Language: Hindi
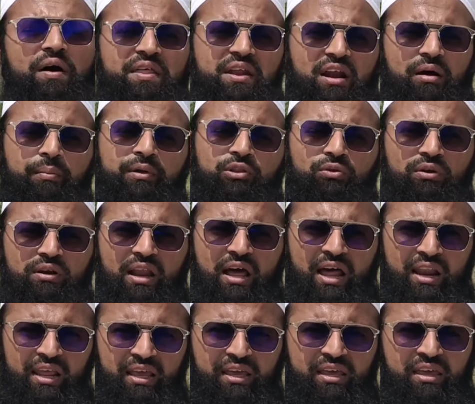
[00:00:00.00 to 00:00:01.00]
अवाना
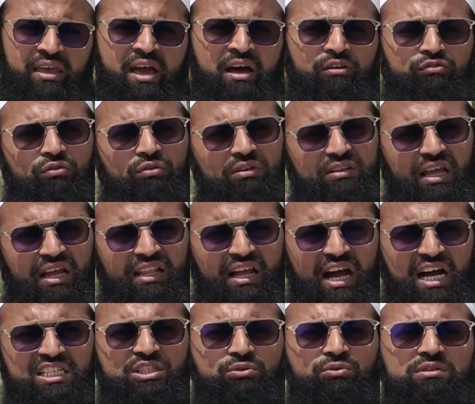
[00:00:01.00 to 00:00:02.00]
रहमत के या सुल्तान
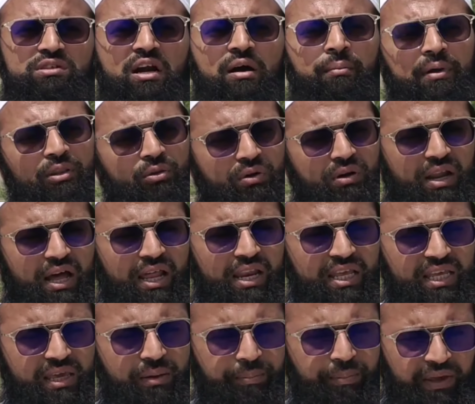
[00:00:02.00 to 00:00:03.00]
हाजी हुद
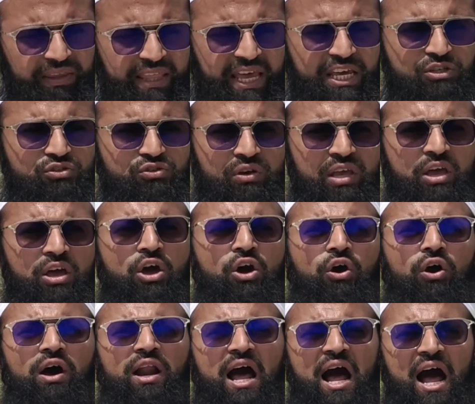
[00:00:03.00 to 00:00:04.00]
रहमत की पैदाइश हुई
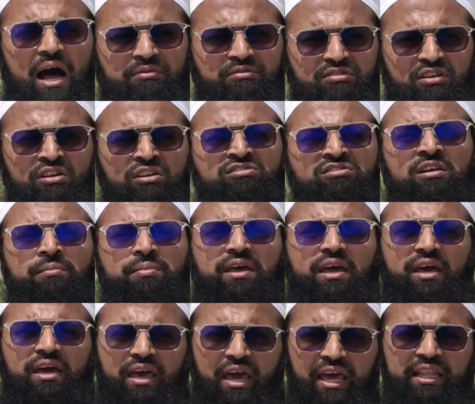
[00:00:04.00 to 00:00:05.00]
और आसर वसल्लम
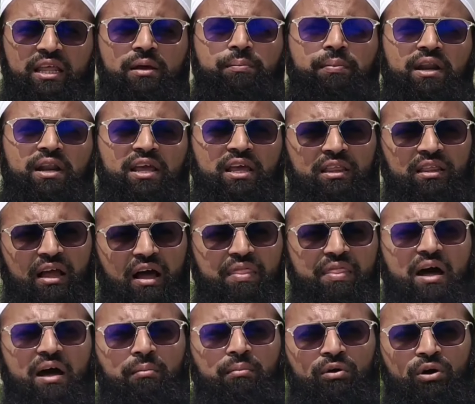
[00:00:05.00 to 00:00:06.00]
के कहने पर
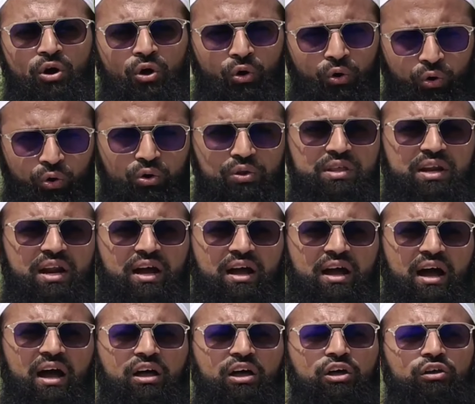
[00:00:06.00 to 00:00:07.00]
इनका नाम हुद
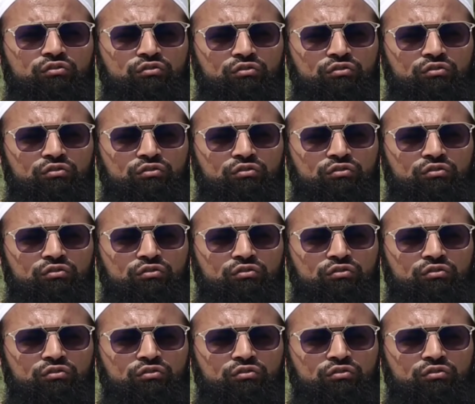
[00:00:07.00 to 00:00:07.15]
रखा